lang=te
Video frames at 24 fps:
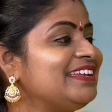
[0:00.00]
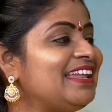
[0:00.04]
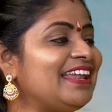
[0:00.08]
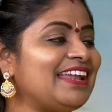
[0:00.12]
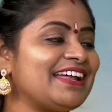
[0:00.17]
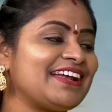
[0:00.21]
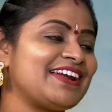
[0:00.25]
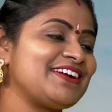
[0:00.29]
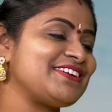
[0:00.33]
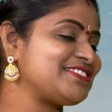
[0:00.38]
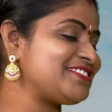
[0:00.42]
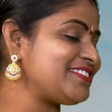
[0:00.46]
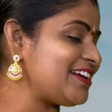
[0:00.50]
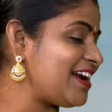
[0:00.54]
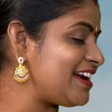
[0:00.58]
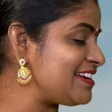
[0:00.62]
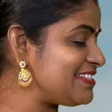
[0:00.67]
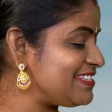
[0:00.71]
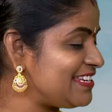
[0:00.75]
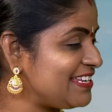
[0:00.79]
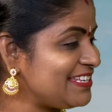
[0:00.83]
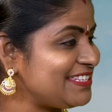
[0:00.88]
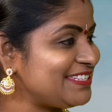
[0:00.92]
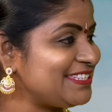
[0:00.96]
నెలగంట
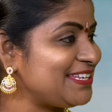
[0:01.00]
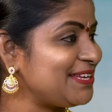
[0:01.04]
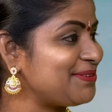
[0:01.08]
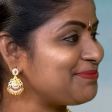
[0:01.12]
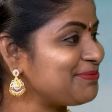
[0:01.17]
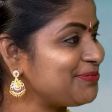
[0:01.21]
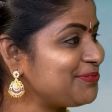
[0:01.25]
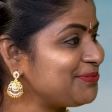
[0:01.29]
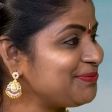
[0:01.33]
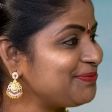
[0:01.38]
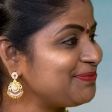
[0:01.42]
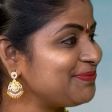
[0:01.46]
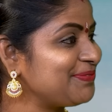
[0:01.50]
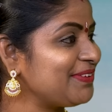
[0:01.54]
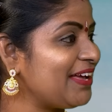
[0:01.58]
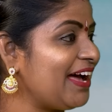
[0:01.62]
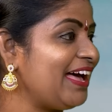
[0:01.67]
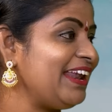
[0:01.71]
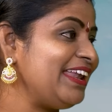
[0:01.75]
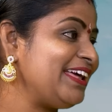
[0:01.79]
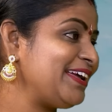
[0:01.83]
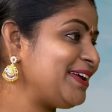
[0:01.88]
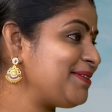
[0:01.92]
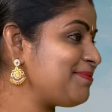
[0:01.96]
స్టార్ట్ చేస్తాము
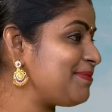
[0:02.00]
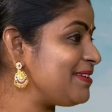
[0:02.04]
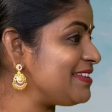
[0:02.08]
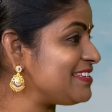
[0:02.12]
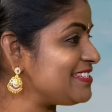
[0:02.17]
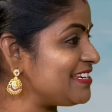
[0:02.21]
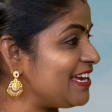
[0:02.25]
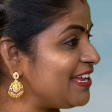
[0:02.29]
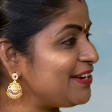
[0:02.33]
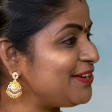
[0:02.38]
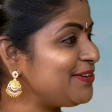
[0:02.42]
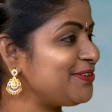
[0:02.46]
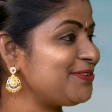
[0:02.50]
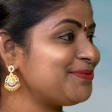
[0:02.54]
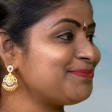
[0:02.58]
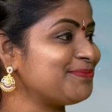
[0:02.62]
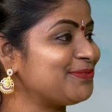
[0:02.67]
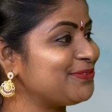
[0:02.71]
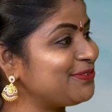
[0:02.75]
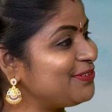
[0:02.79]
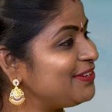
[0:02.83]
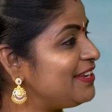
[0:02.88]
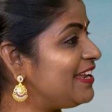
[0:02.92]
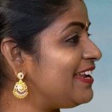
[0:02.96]
అలాగే మన ఛానల్లో
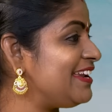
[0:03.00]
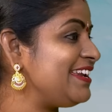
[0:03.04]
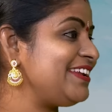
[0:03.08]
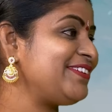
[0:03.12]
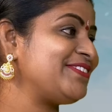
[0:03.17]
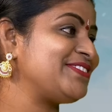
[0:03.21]
ముగ్గులన్నీ